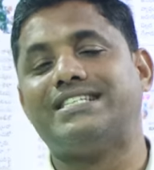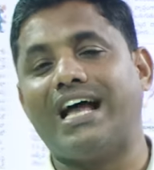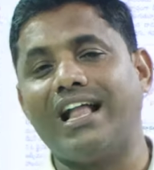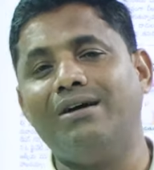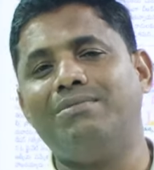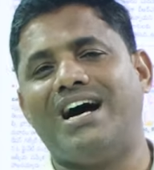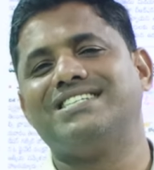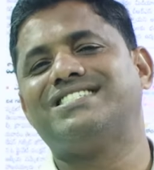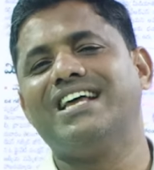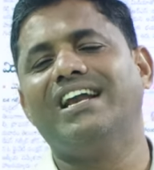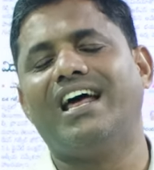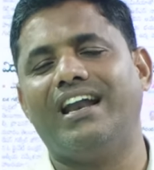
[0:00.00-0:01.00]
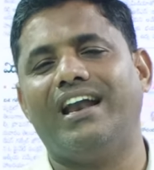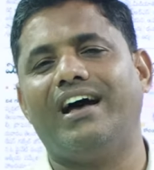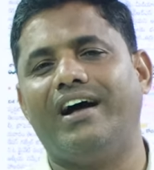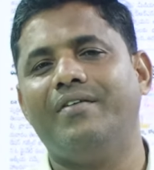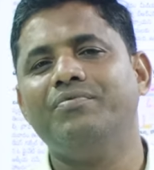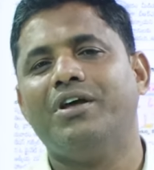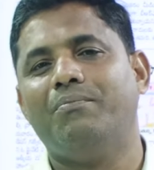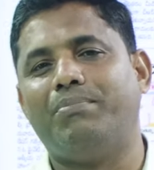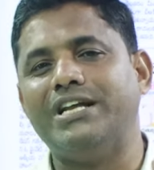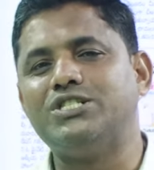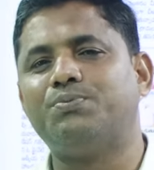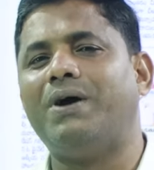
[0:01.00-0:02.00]
సగం హాస్టళ్ళల్లా
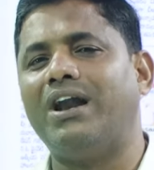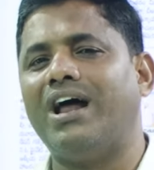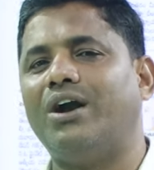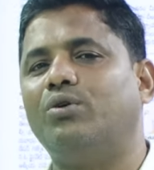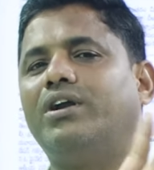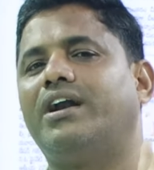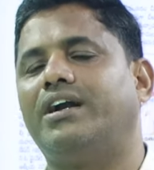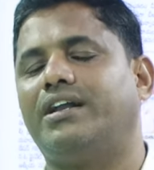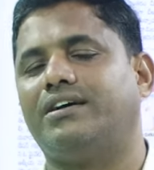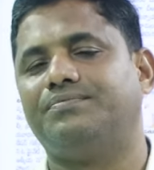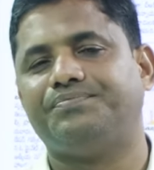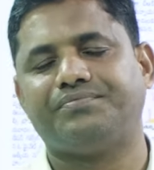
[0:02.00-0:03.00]
ప్రిన్సిపాల్ ఆడు ఉండారంట